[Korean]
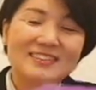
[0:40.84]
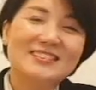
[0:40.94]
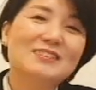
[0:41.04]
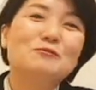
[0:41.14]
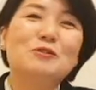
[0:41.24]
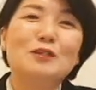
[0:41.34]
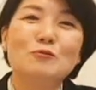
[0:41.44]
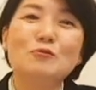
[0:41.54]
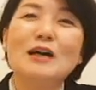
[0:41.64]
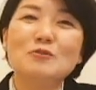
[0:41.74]
그 우리
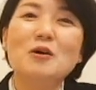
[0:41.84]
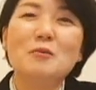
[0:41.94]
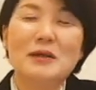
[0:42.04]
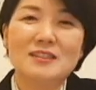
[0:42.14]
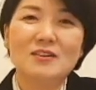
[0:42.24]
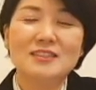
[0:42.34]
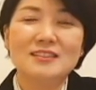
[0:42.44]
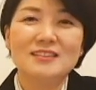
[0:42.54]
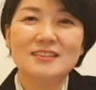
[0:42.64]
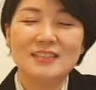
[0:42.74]
유아
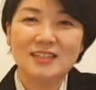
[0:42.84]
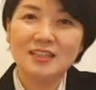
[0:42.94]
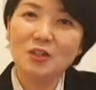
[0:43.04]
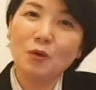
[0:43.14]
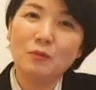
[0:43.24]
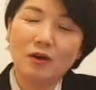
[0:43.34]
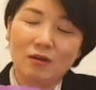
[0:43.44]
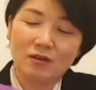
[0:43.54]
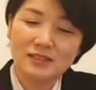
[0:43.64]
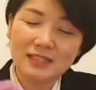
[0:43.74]
수업에서는 이 킨덤
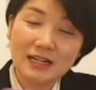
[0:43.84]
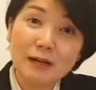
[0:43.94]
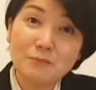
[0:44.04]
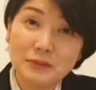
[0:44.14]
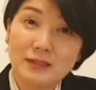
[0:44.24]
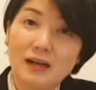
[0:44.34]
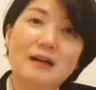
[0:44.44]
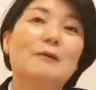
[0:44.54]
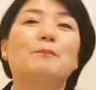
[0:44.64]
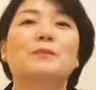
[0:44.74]
어,
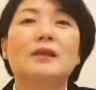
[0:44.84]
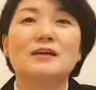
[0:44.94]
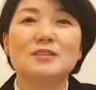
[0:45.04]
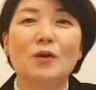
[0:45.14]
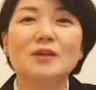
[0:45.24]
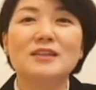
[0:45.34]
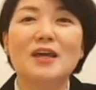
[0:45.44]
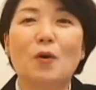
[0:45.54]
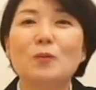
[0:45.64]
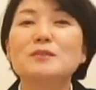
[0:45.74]
스카프가 절대
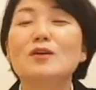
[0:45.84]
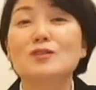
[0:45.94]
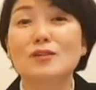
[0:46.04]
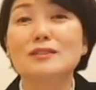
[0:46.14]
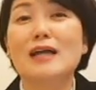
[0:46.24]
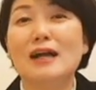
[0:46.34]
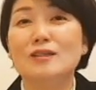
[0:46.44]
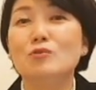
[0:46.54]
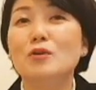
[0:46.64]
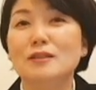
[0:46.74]
없어서는
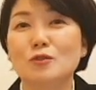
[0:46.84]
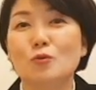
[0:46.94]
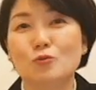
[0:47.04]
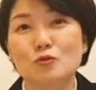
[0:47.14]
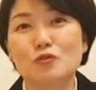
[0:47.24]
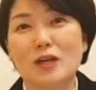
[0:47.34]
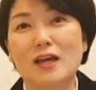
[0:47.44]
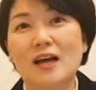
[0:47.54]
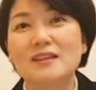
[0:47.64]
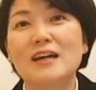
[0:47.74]
안 되는 교구 중에
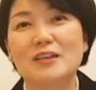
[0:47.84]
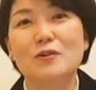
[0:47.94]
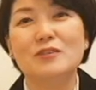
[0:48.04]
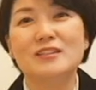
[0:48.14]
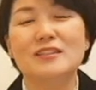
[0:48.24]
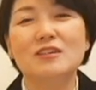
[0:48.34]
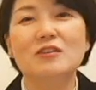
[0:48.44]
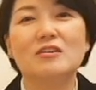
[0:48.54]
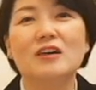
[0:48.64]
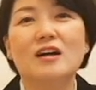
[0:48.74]

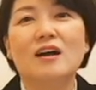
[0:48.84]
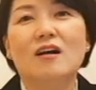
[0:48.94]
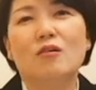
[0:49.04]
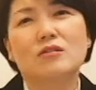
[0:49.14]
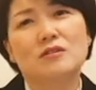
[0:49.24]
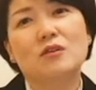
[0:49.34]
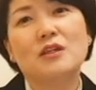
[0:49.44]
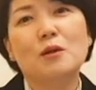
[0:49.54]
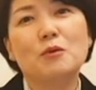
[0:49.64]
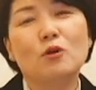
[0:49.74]
하나이거든요. 어,
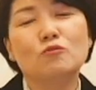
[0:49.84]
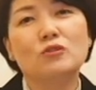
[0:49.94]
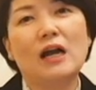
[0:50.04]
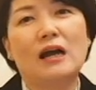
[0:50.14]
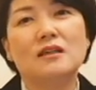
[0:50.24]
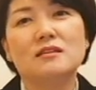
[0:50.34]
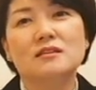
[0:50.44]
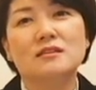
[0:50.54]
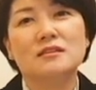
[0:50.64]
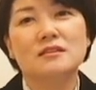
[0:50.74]
그렇다면 우리
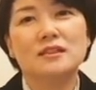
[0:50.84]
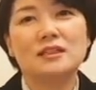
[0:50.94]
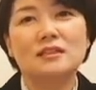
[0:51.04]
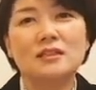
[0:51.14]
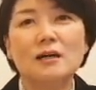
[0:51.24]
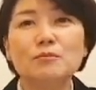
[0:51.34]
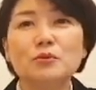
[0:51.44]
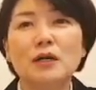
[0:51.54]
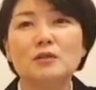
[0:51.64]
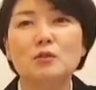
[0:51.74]
아이들은 이 스카프
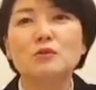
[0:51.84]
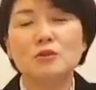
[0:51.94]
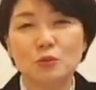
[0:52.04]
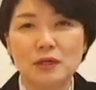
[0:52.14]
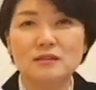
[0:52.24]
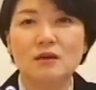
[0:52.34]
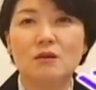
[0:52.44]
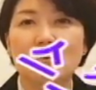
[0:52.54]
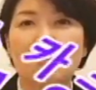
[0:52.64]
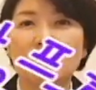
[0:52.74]
활동을
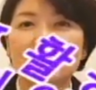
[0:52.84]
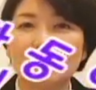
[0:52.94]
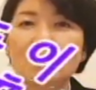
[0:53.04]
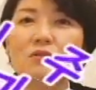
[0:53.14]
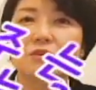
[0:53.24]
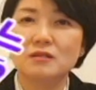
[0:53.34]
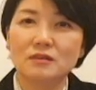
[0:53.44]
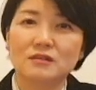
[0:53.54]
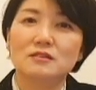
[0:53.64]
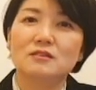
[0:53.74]
통해서
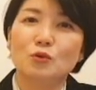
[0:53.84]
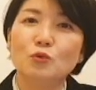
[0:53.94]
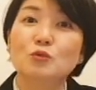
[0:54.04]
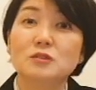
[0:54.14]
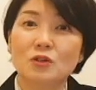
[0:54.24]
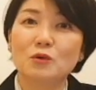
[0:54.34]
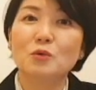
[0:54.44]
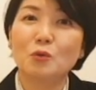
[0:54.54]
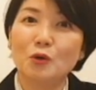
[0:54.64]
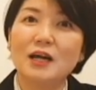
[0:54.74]
어떤 그 교육적
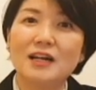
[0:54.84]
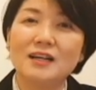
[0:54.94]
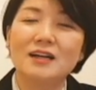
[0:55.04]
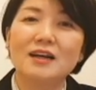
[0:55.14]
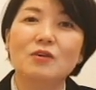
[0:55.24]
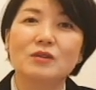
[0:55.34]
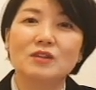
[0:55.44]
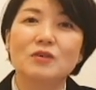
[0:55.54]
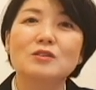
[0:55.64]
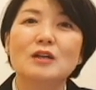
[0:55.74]
효과랄까
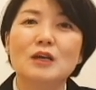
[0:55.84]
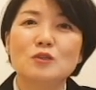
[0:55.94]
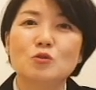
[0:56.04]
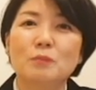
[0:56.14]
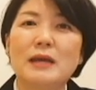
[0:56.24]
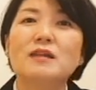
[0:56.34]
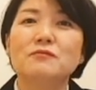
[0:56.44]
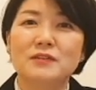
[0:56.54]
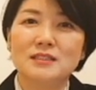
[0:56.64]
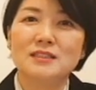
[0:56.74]
어떤 좀
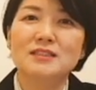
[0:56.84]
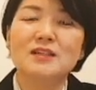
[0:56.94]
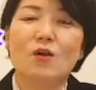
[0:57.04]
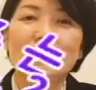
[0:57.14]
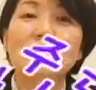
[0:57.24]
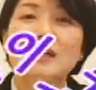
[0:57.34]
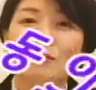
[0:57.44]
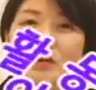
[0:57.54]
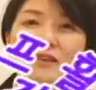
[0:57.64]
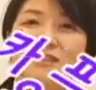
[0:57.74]
베네핏을 얻게
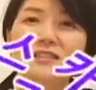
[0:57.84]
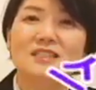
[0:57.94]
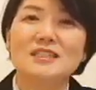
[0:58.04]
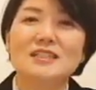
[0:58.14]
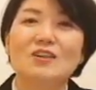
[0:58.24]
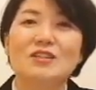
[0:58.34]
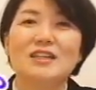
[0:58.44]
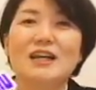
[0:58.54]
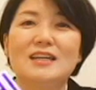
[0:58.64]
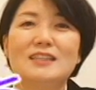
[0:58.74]
되는지 이런
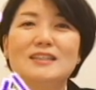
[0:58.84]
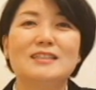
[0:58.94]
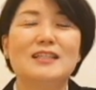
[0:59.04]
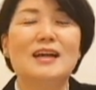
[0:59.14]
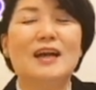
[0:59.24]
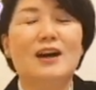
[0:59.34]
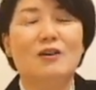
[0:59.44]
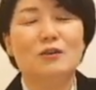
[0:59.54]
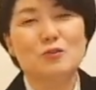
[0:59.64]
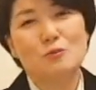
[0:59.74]
이야기들을
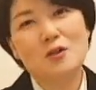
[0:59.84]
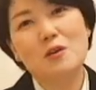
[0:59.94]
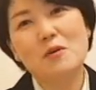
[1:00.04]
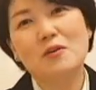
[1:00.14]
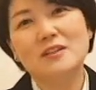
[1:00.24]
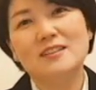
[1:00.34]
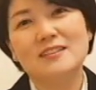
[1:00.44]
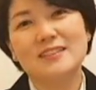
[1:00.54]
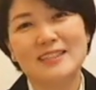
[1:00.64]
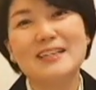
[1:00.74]
어, 좀
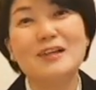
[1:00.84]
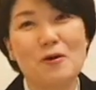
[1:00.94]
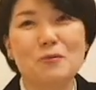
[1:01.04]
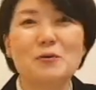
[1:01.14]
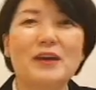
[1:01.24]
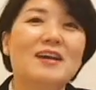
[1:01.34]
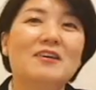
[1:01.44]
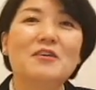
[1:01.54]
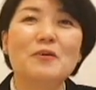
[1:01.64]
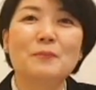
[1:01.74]
설명을 드리려고
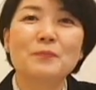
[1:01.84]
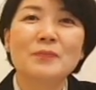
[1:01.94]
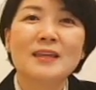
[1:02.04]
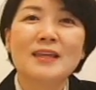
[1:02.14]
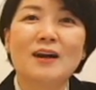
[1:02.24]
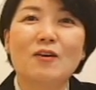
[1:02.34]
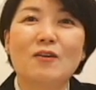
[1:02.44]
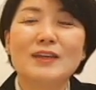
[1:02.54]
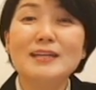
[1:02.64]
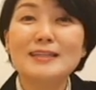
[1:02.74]
해요.
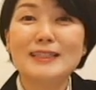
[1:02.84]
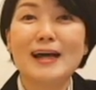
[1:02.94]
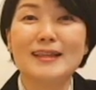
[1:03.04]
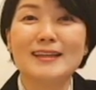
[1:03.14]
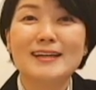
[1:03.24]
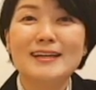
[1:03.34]
어, 일단